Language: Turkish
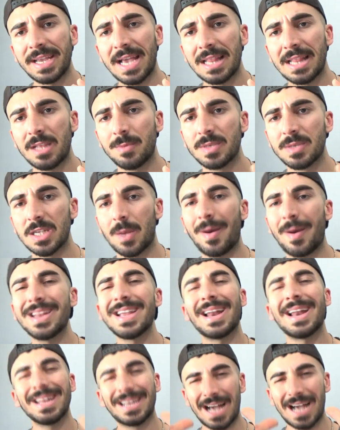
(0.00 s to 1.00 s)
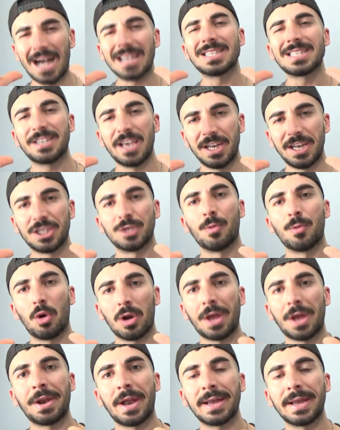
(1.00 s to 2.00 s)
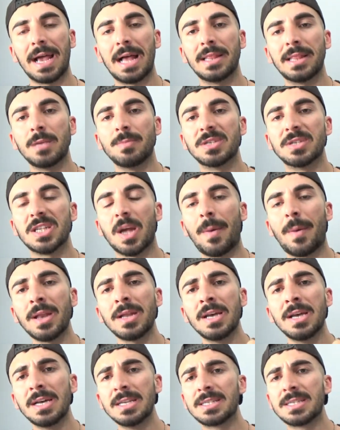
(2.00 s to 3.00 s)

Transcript: geldiğimiz zaman yani kas gelişimi olayına geldiğimiz zaman